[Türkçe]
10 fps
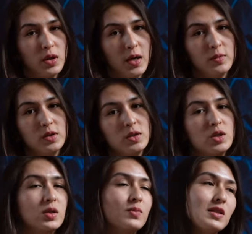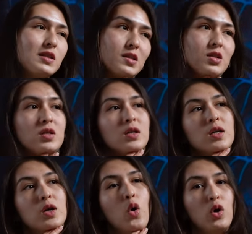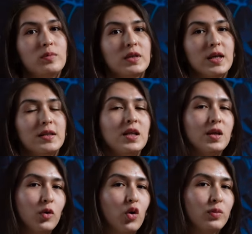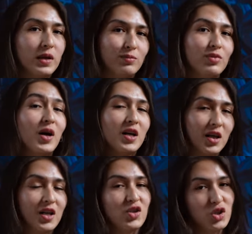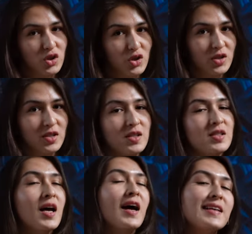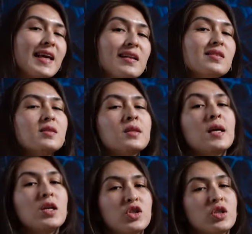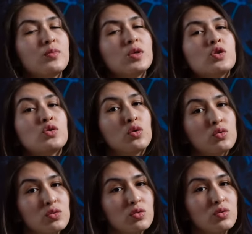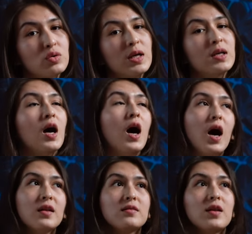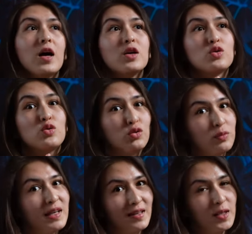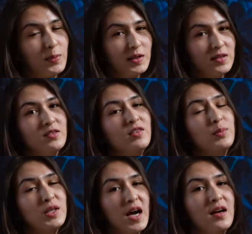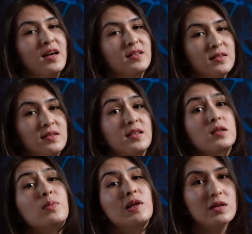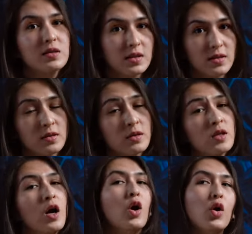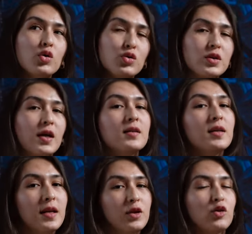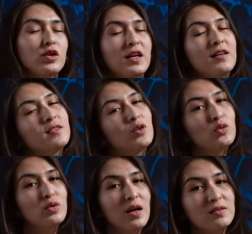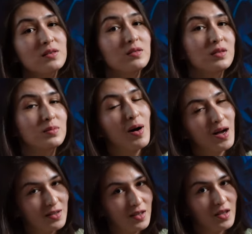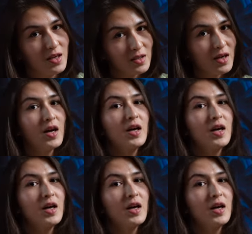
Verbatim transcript: önemlidir. Şimdi siz e, olmayan, iyi olmayan bir markayla çalışırsınız. Kendinizi geliştirmeniz çok uzun sürer. Hatta sürmeye edebilir ve bir yerlerde tıkanıp kalırsınız. O yüzden ilk olarak da kullandığınız markalar,